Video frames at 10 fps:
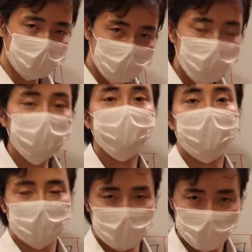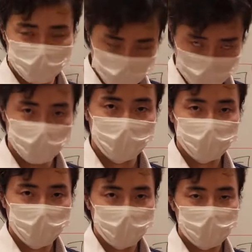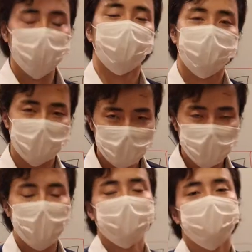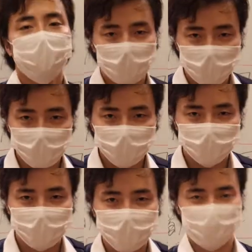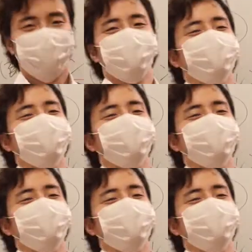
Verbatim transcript: 口と言われているのかということですね。それでは書いてみてください。